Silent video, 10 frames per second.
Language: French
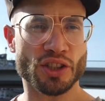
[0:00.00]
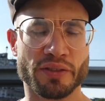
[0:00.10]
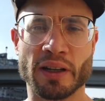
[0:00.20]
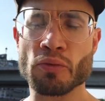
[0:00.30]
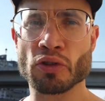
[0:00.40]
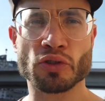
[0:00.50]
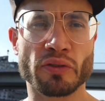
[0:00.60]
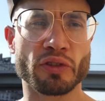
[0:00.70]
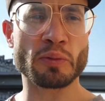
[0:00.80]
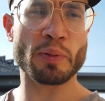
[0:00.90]
j'ai vraiment
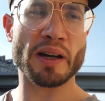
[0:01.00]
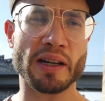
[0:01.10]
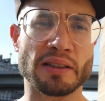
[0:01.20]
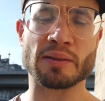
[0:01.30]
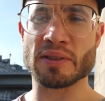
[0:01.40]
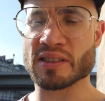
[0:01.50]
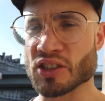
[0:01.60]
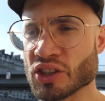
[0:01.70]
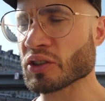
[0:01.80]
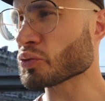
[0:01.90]
reçu de votre part des
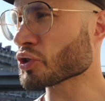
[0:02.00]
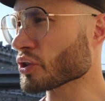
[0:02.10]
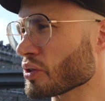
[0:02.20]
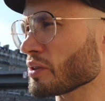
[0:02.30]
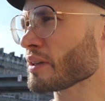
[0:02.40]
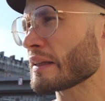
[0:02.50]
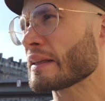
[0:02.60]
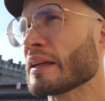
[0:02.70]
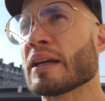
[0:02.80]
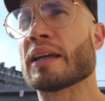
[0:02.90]
messages très touchants
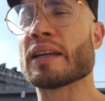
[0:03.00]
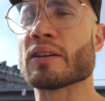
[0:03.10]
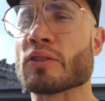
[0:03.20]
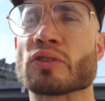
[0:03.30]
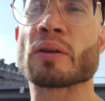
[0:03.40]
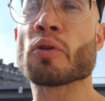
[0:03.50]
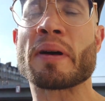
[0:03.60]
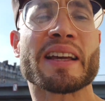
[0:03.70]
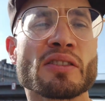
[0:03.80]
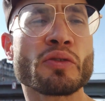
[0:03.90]
et euh, notamment
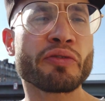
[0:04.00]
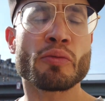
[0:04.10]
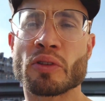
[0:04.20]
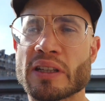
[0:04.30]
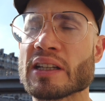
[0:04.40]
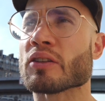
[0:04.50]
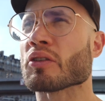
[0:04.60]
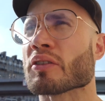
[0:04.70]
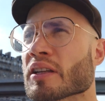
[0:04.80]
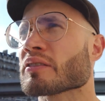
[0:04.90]
bah, qu'est-ce que tu fous Mandril
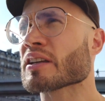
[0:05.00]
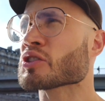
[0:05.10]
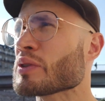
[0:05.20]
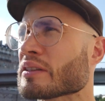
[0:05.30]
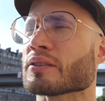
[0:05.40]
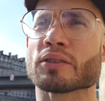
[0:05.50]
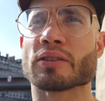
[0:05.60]
euh, on attend la suite